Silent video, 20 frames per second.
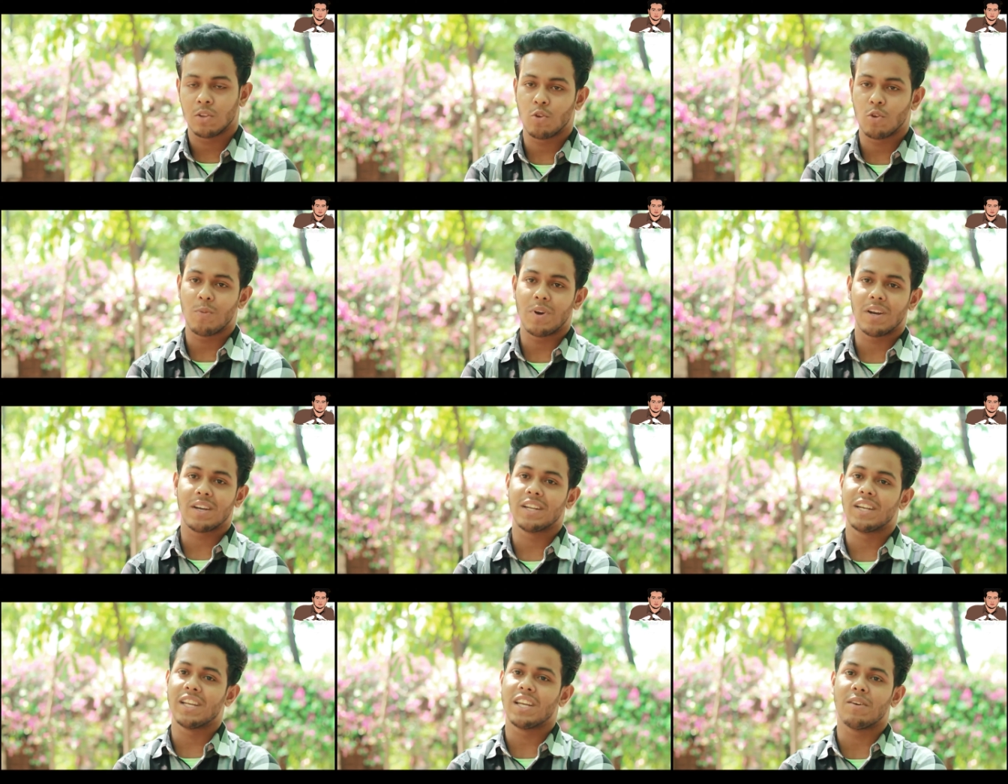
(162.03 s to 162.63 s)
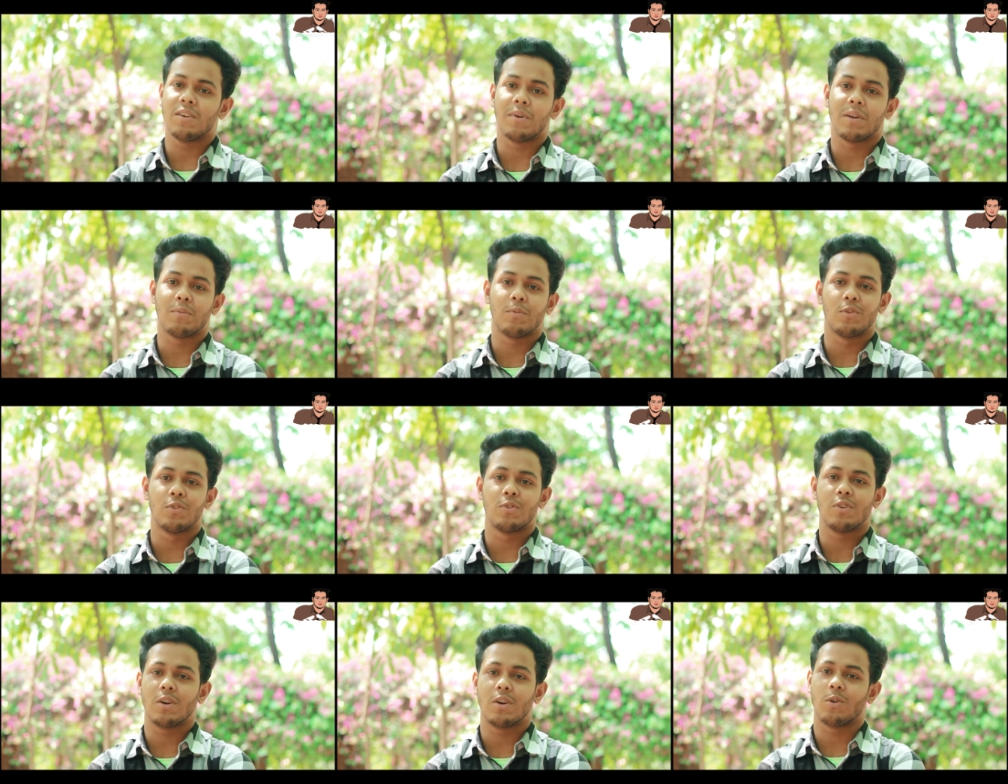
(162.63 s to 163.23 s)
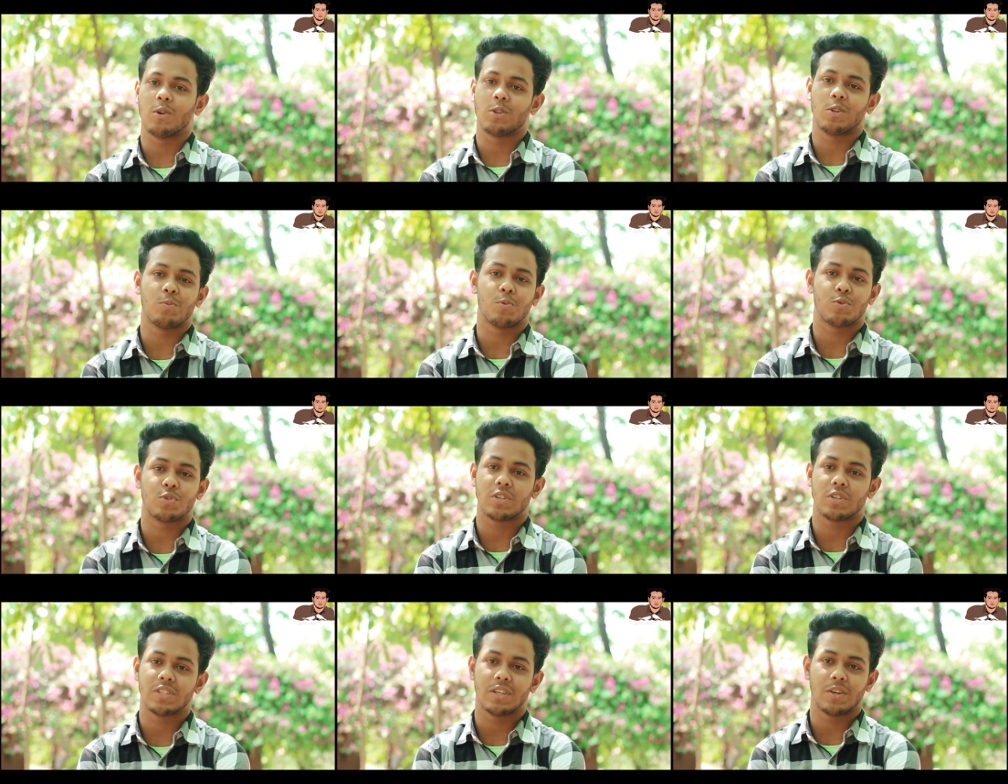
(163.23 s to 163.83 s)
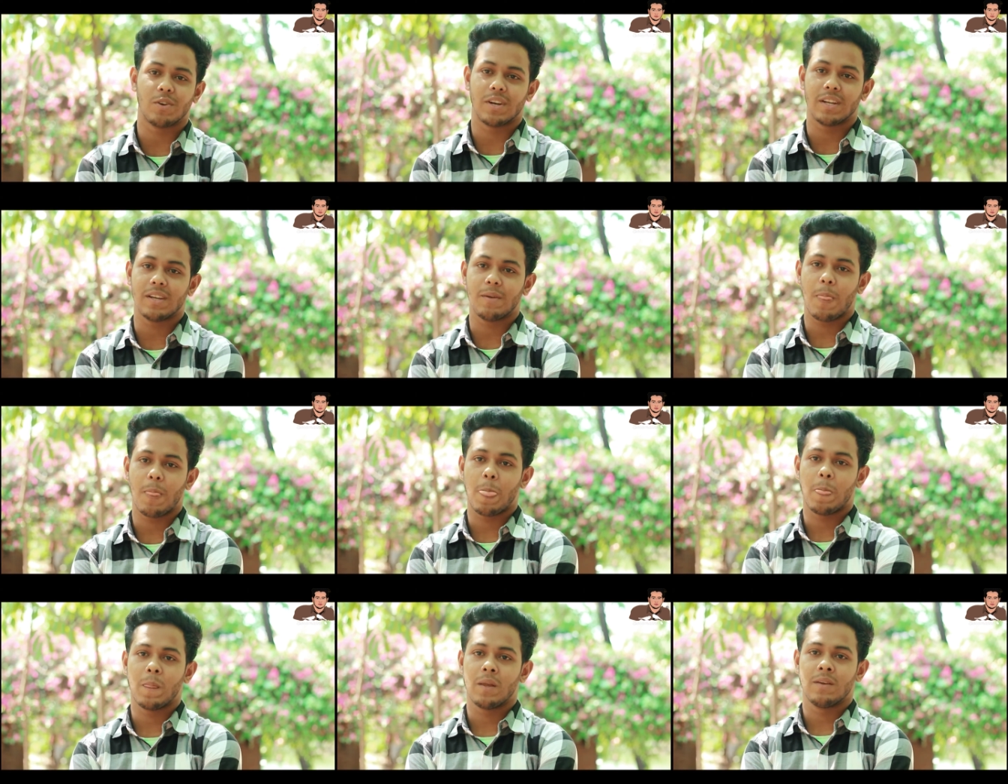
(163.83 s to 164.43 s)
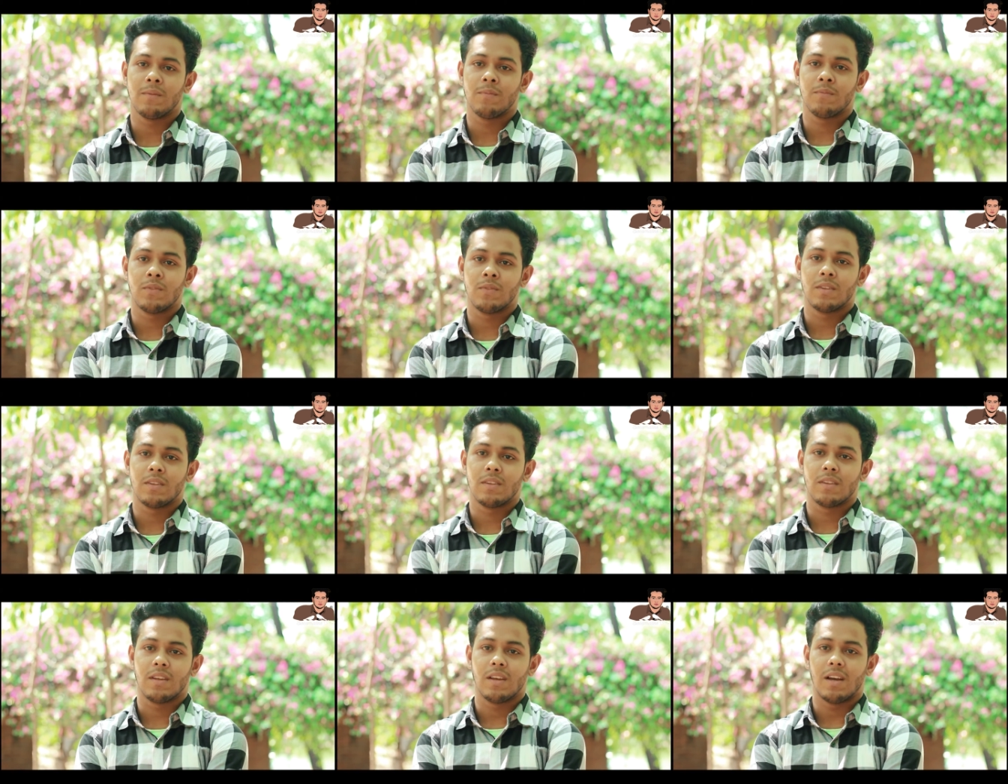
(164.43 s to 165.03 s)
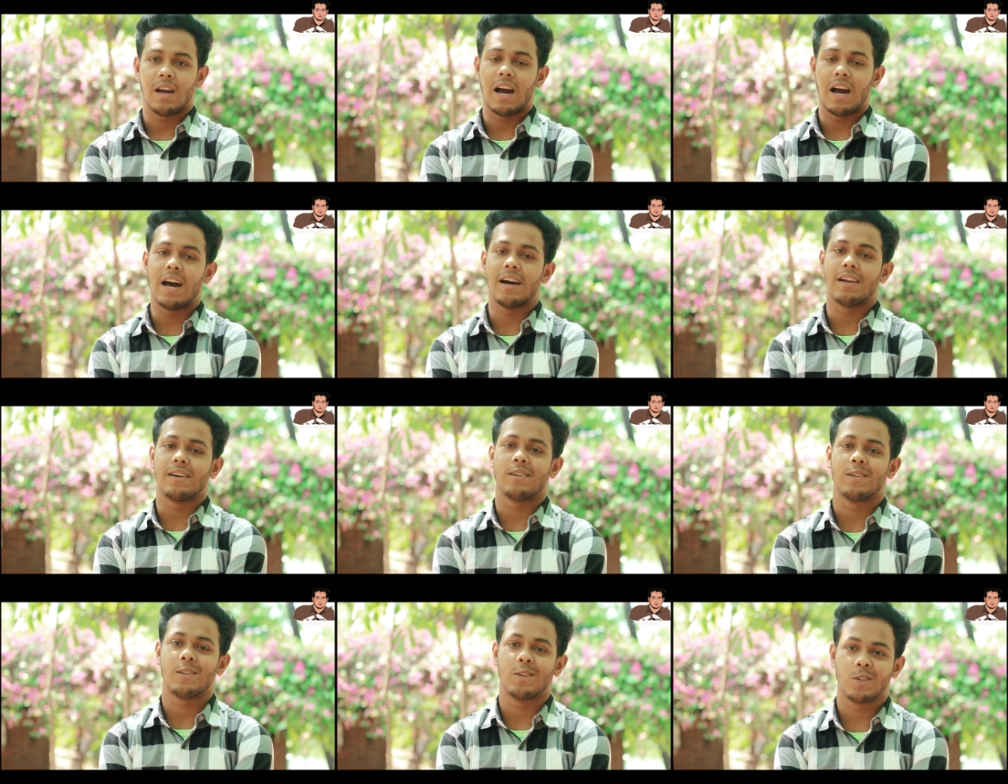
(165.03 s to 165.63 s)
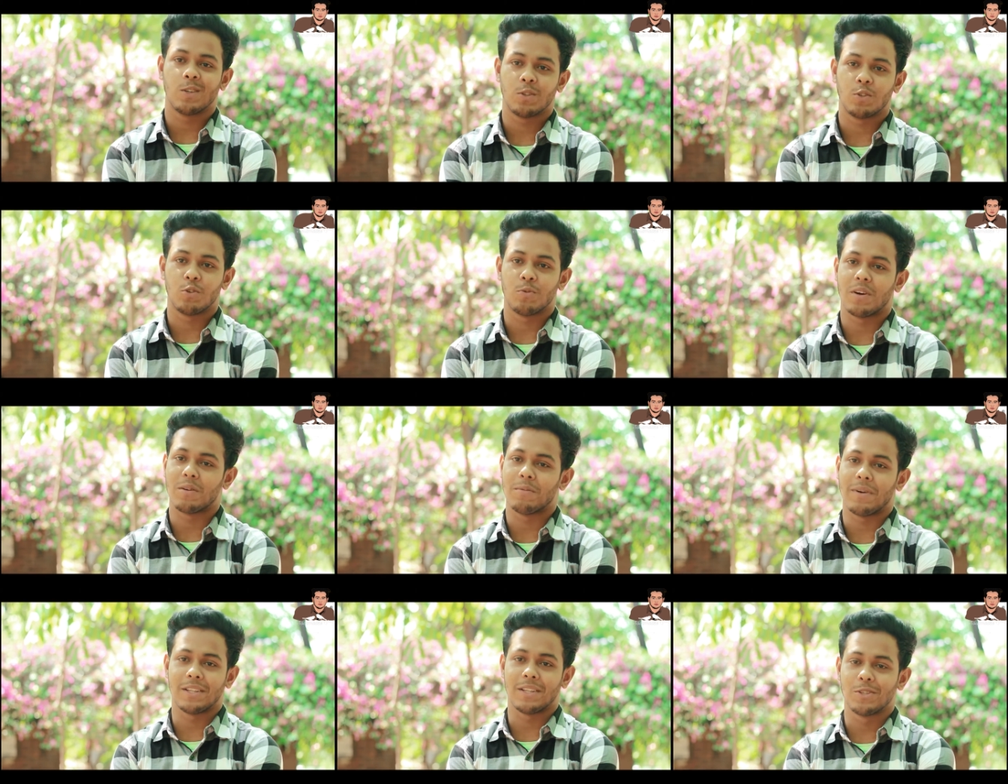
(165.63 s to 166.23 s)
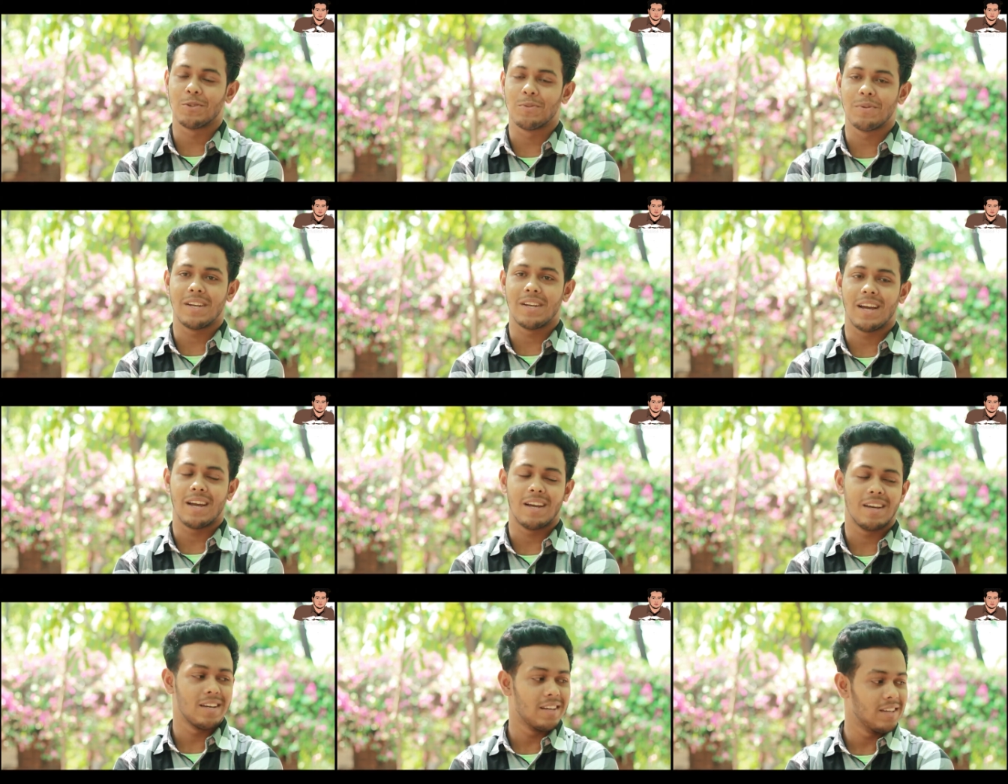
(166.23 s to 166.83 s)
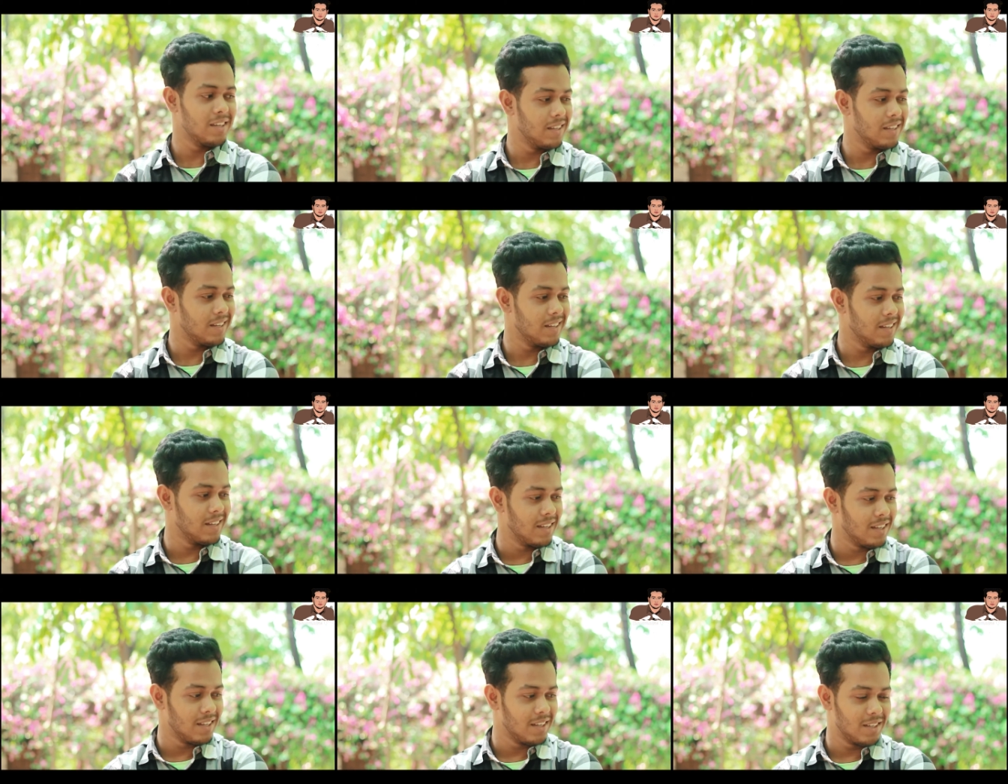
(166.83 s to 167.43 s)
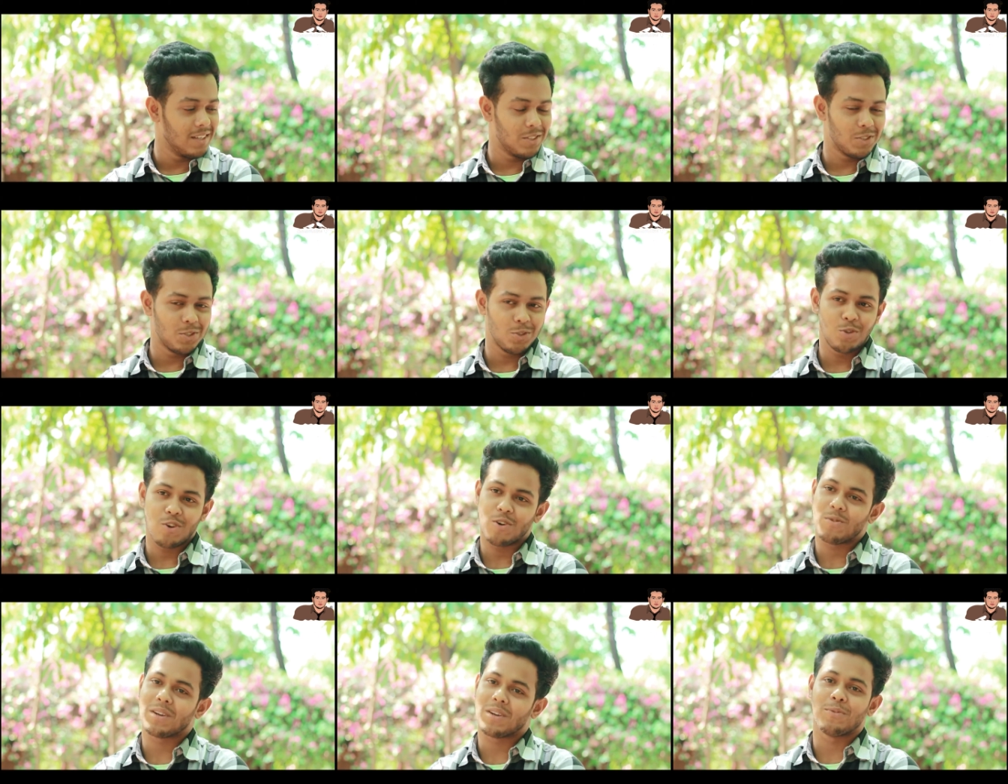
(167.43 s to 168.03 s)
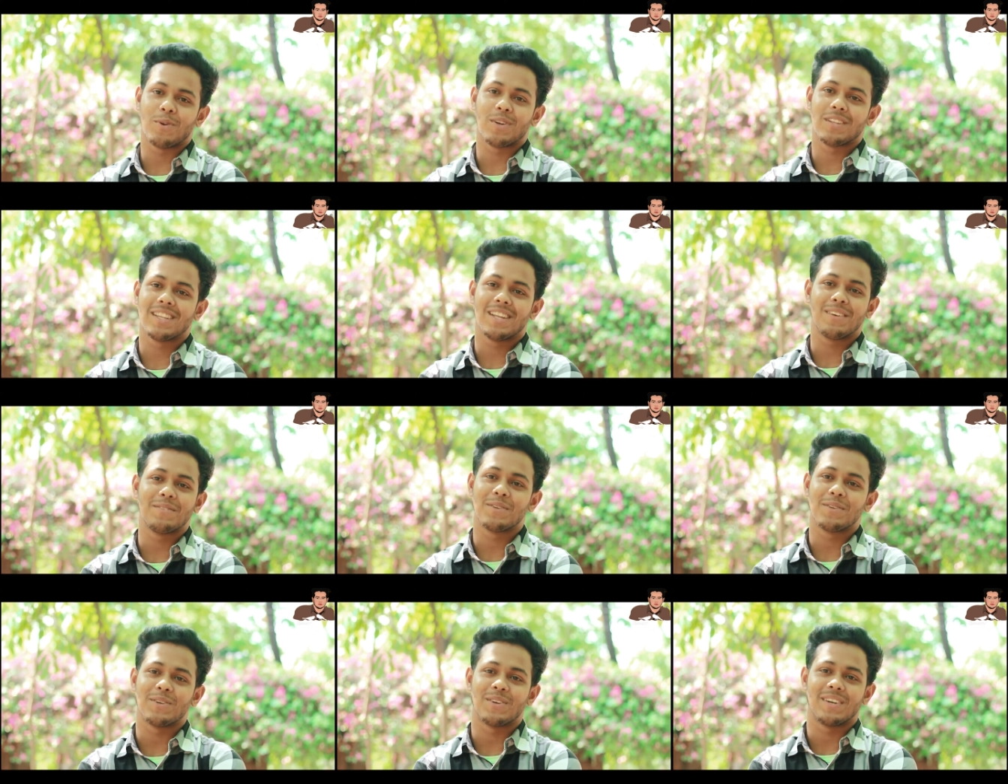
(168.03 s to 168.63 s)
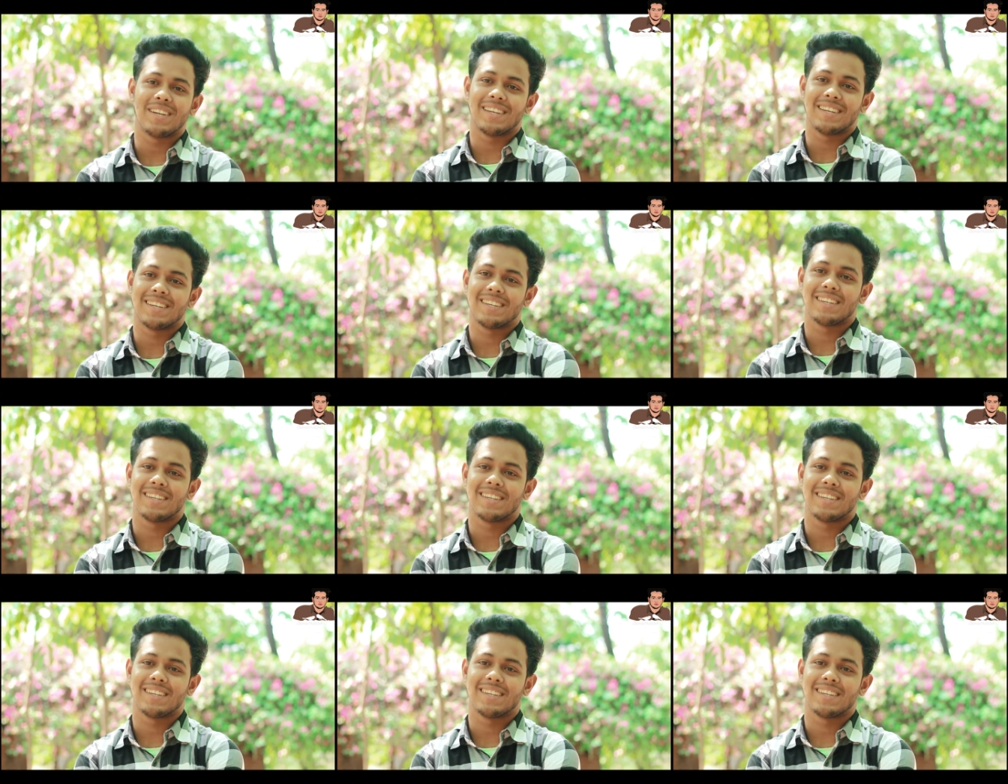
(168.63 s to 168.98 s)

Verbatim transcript: তোমাকে নিয়ে আমার বন্ধুরা কত প্রশংসা করে আর তোমার বান্ধবীরা শুধু আমার বদনামি করে